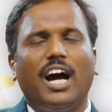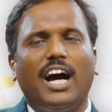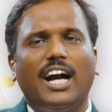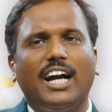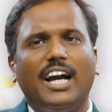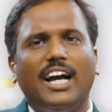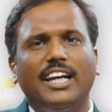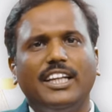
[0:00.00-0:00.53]

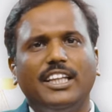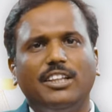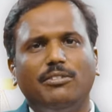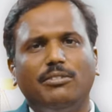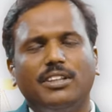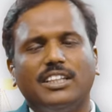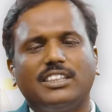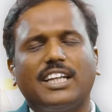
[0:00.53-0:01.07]
ஆக இது
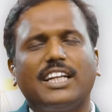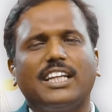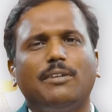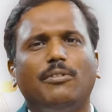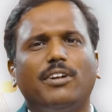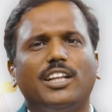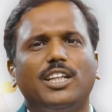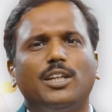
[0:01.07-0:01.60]
இந்த
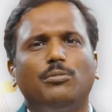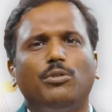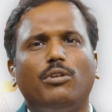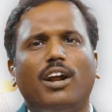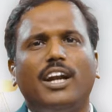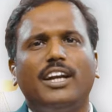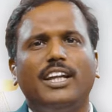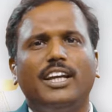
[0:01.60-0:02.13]
சட்டம் வர்றதுக்கு
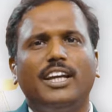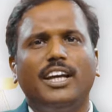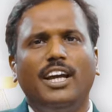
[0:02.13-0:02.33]
முன்னாடி